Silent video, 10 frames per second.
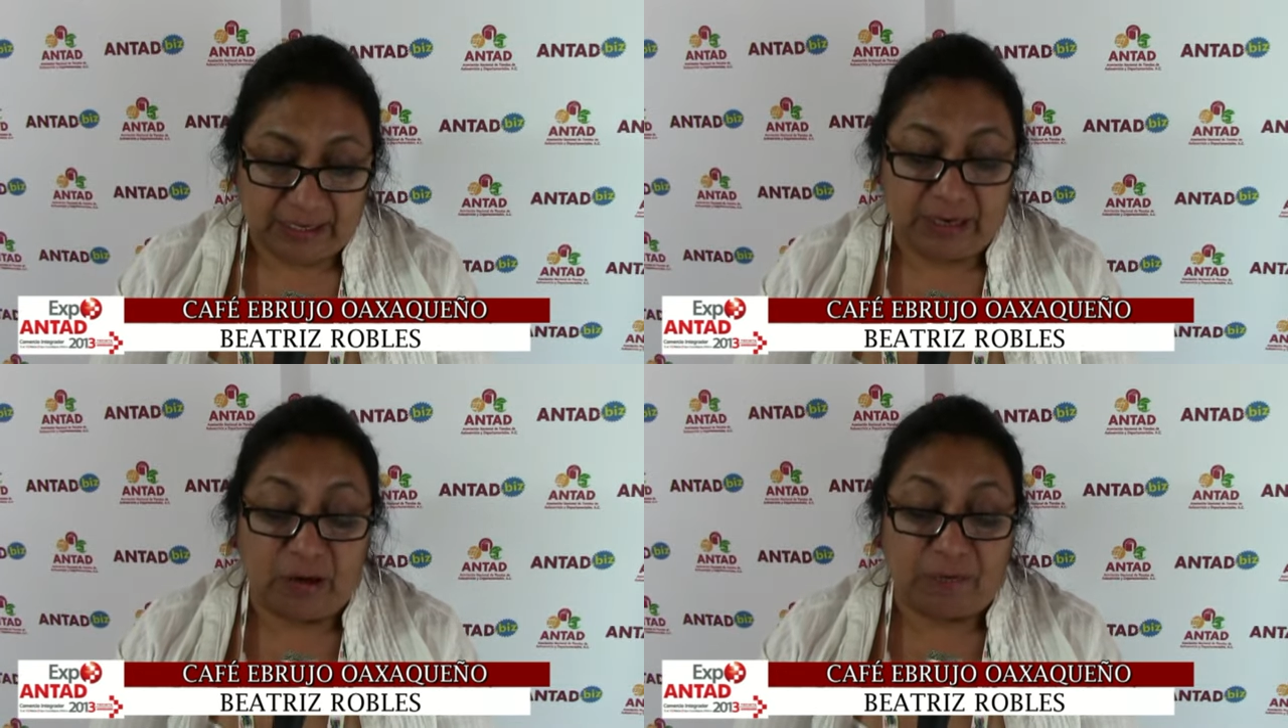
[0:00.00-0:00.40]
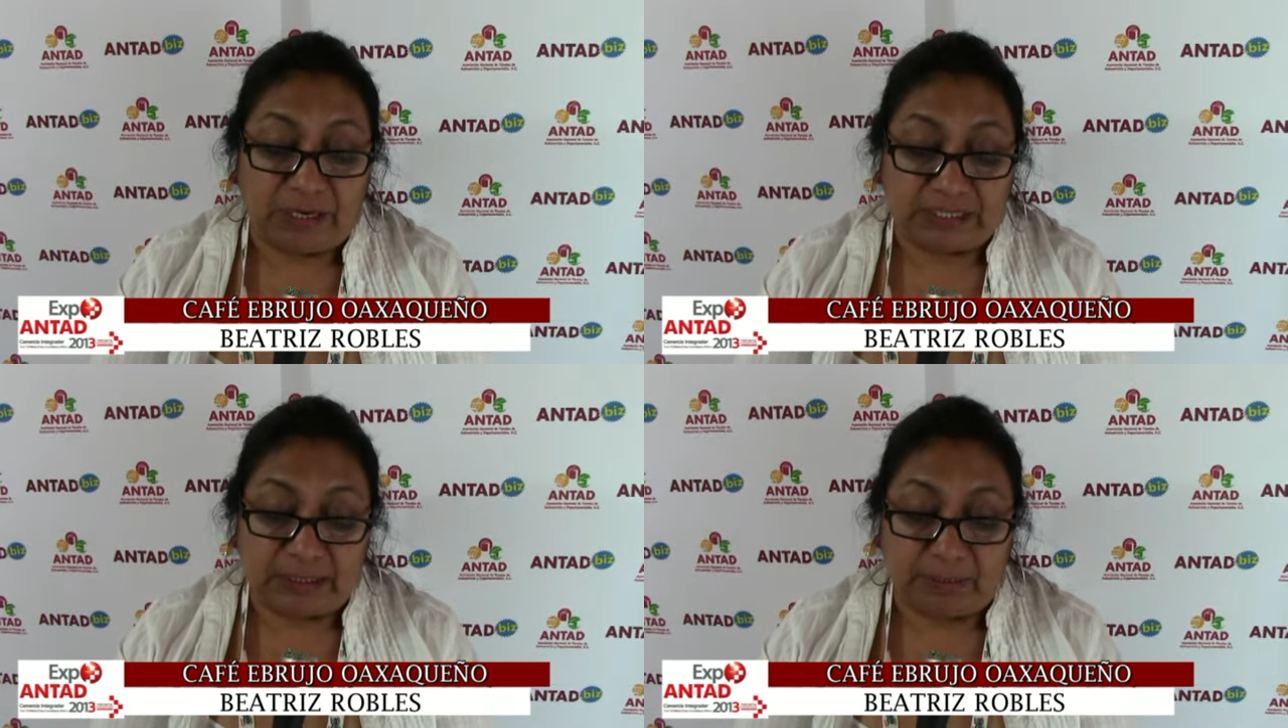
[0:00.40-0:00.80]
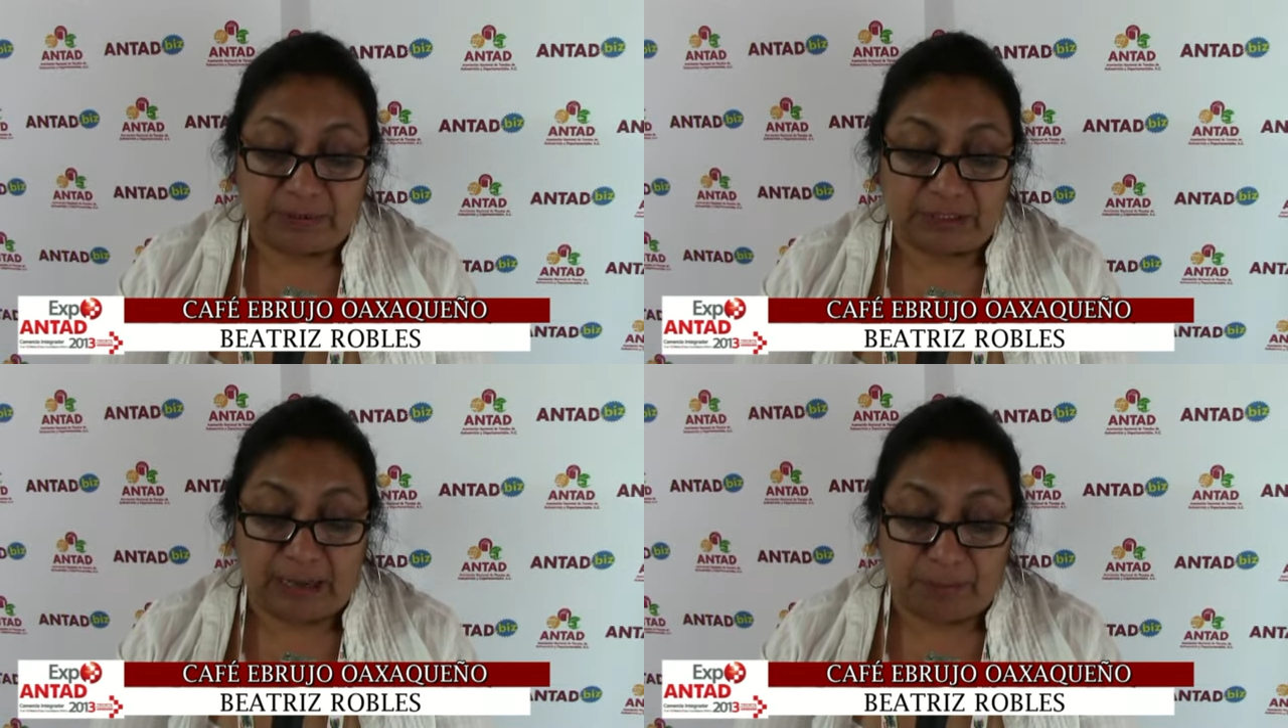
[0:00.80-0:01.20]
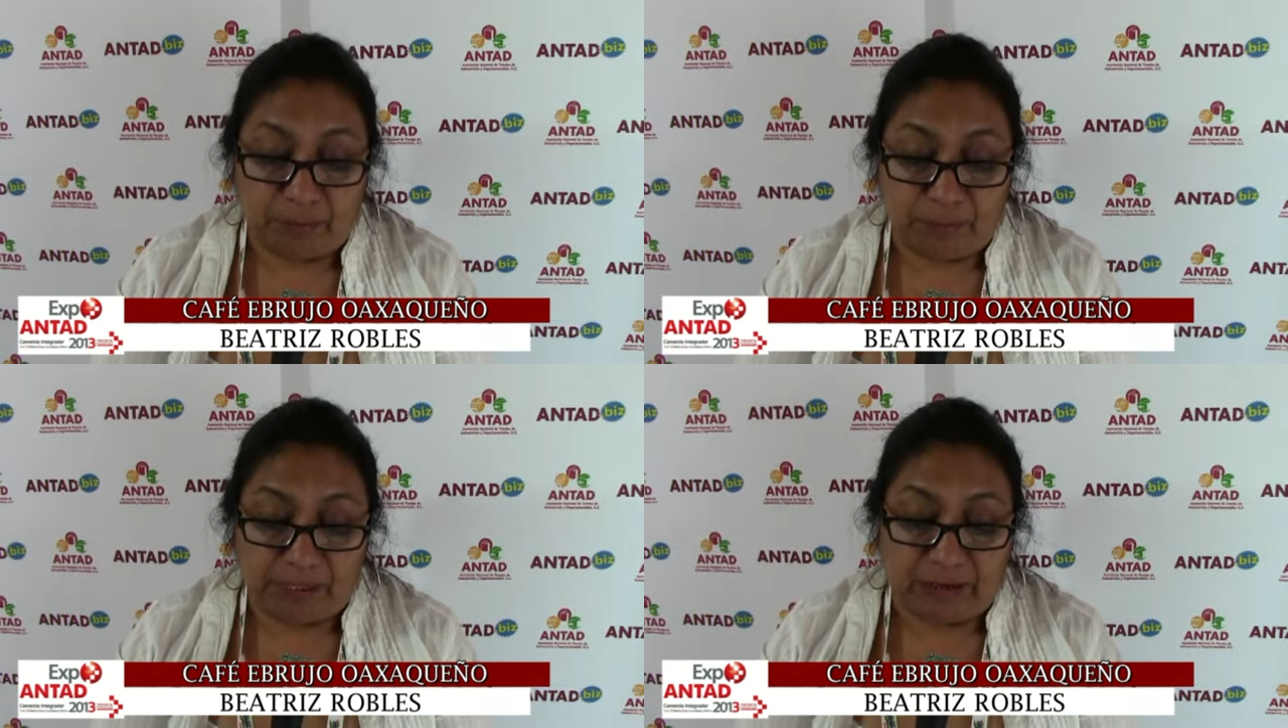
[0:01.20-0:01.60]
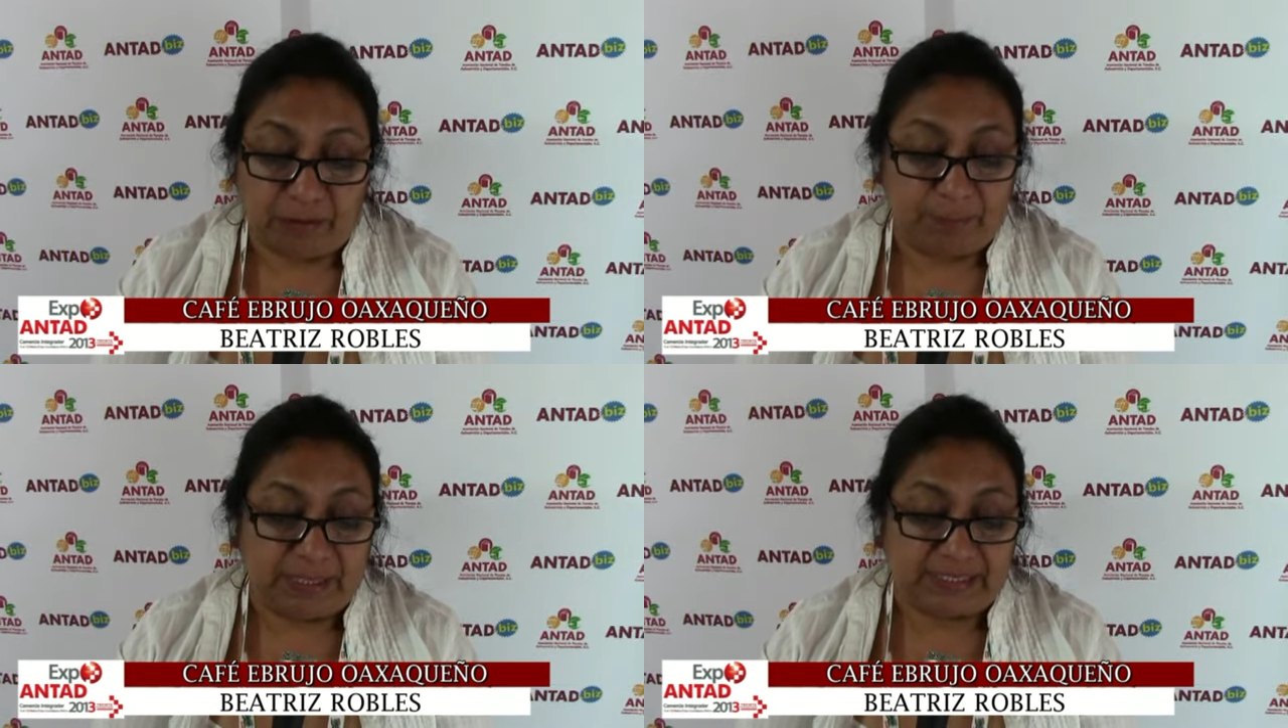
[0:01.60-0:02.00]
y lo ofrecemos al público
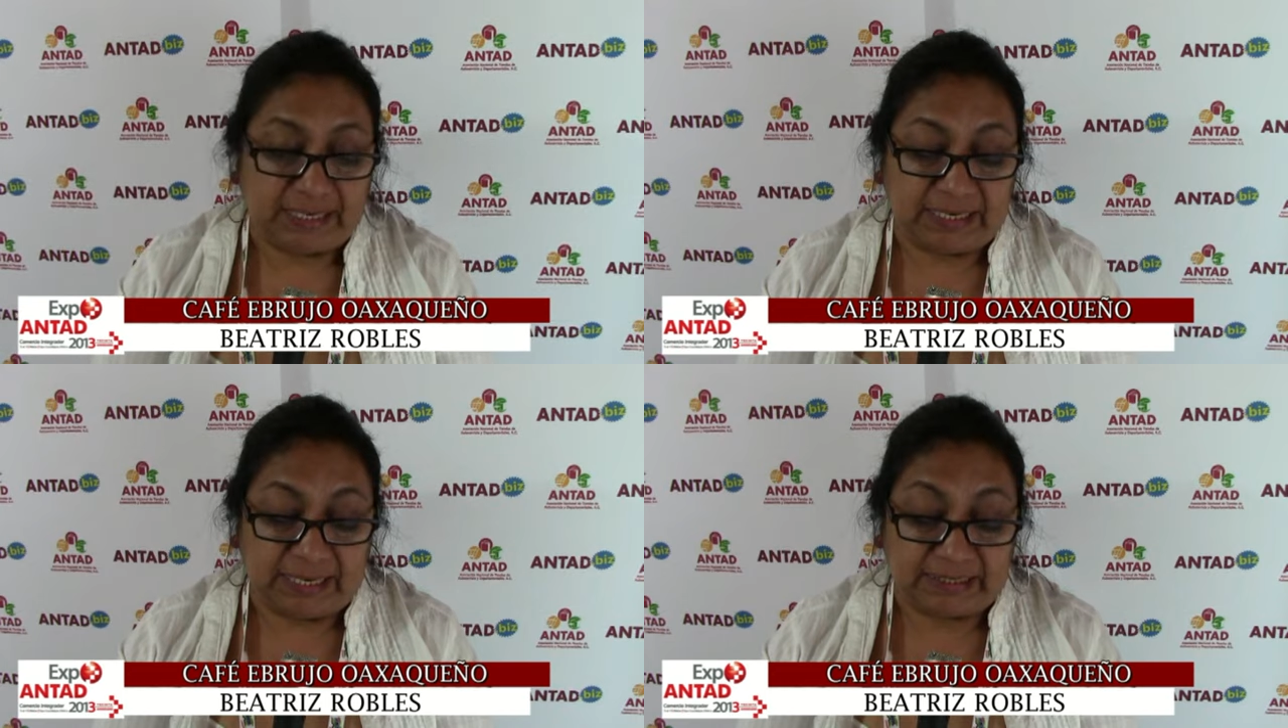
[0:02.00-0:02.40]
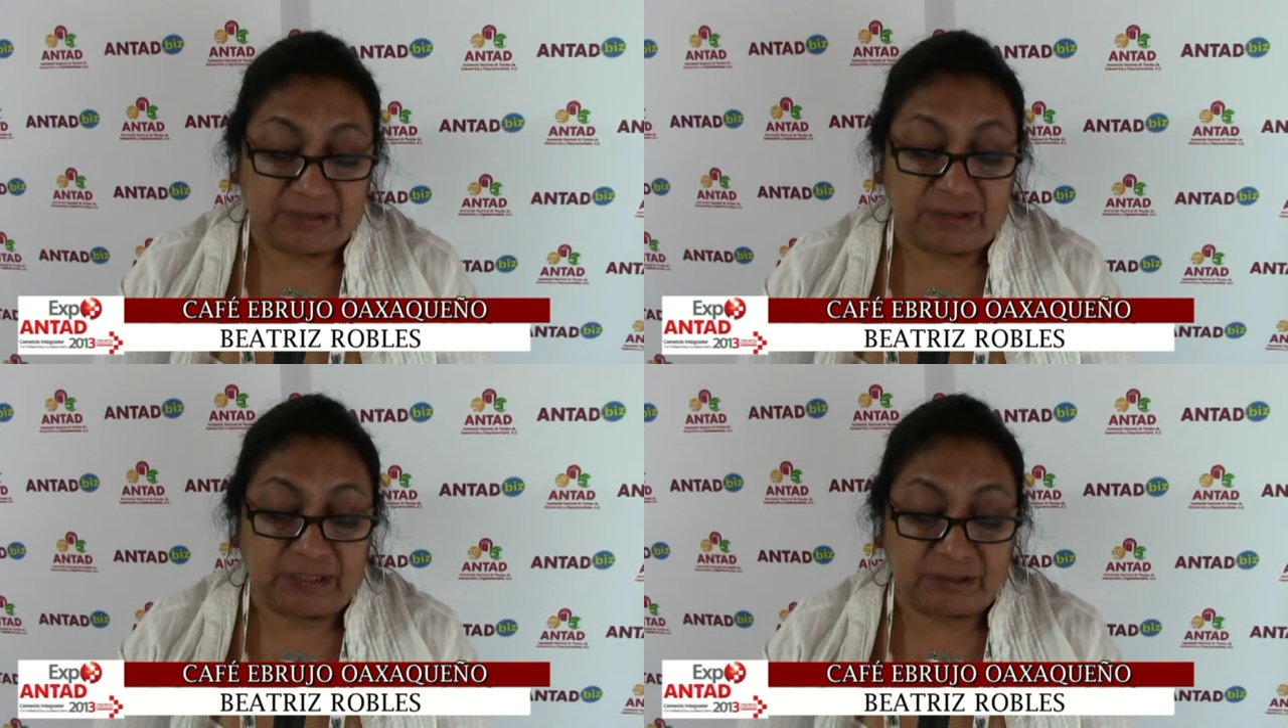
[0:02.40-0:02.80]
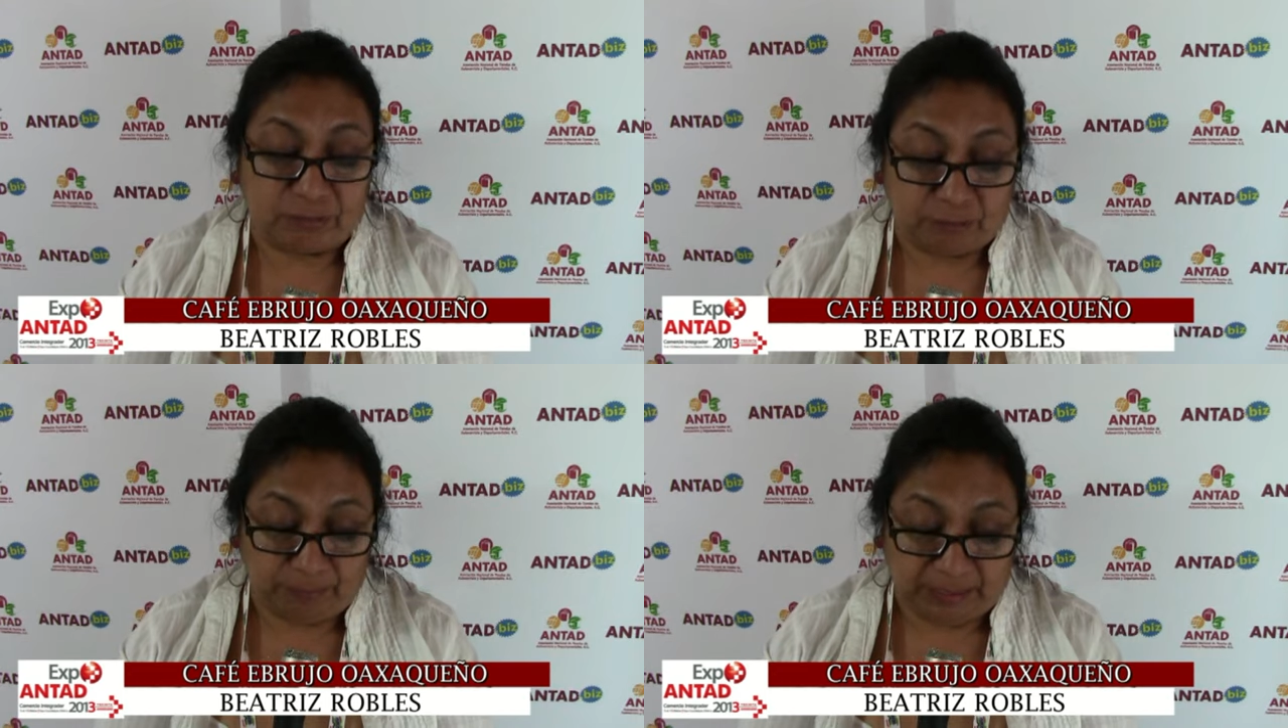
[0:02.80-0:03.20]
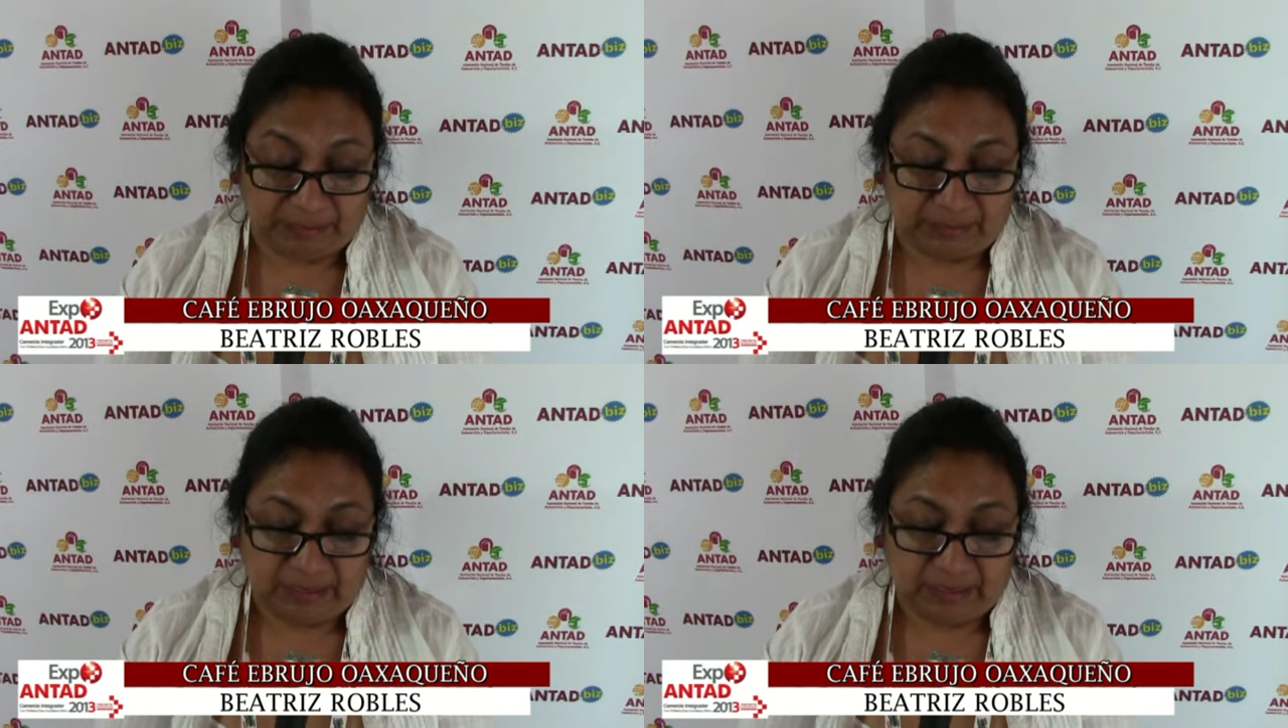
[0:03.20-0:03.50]
en presentaciones gourmet.